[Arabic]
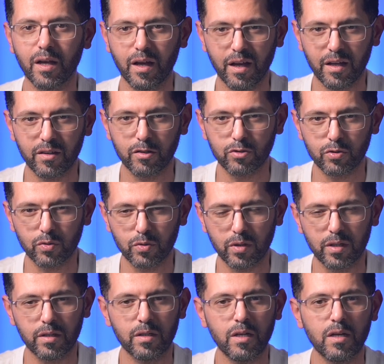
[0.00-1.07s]
هذه
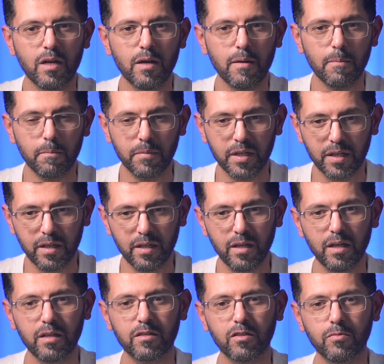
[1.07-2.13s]
الصوره من
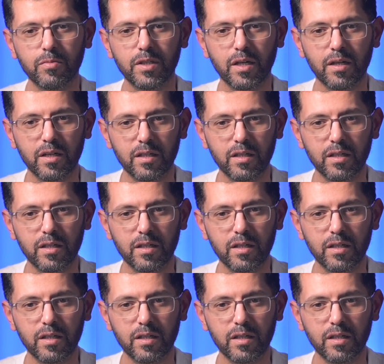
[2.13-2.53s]
هنا تبدا